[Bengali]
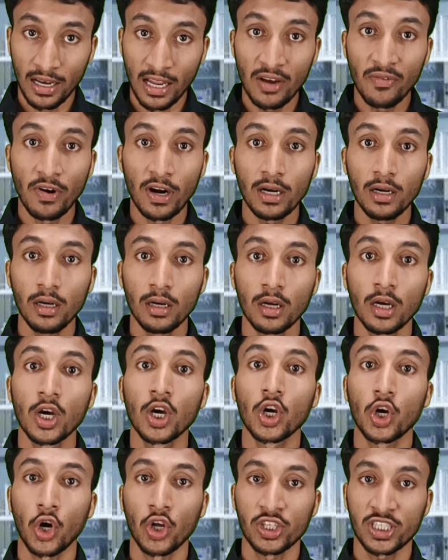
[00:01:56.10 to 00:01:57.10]
লেবার
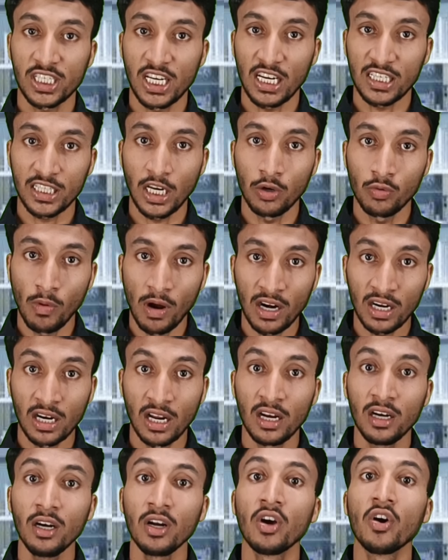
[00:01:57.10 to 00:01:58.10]
কনস্ট্রাকশন
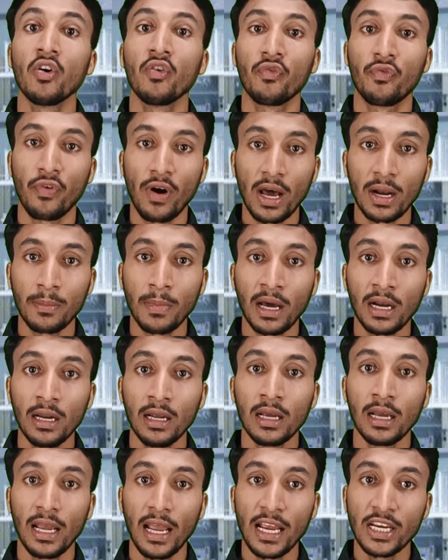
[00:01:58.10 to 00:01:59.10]
ওয়ার্কার ফার্মার
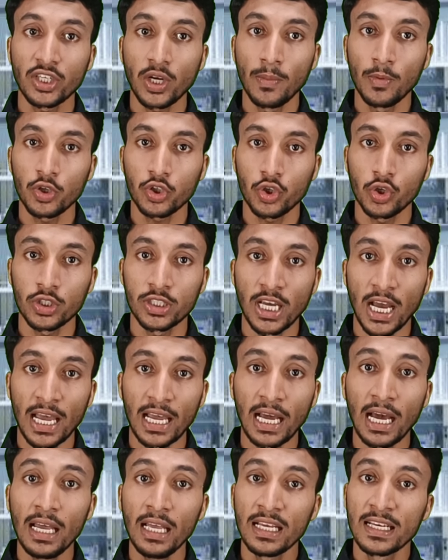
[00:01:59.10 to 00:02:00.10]
এই সমস্ত
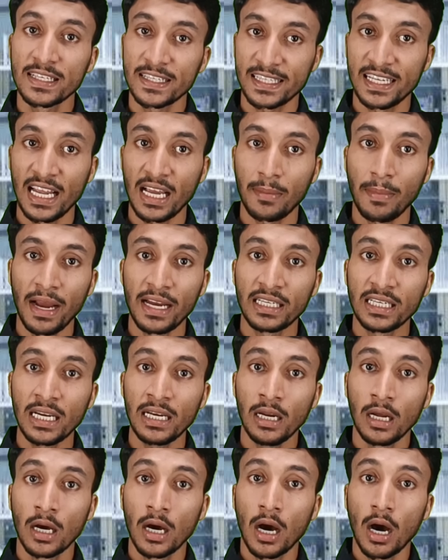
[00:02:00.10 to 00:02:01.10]
জায়গায় স্নেক
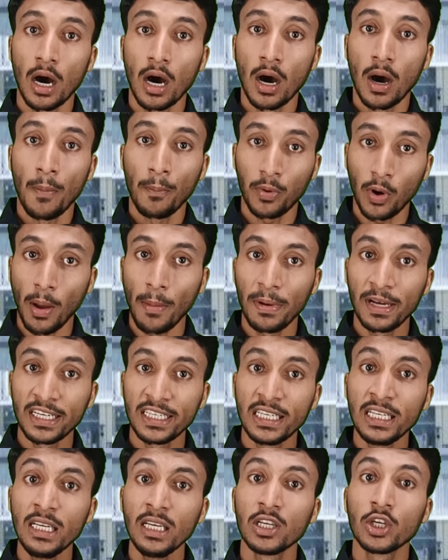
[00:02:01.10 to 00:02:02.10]
বাইটের
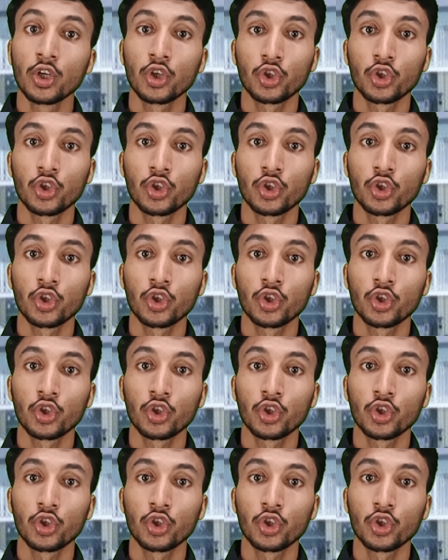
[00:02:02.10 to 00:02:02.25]
প্রবাবিলিটি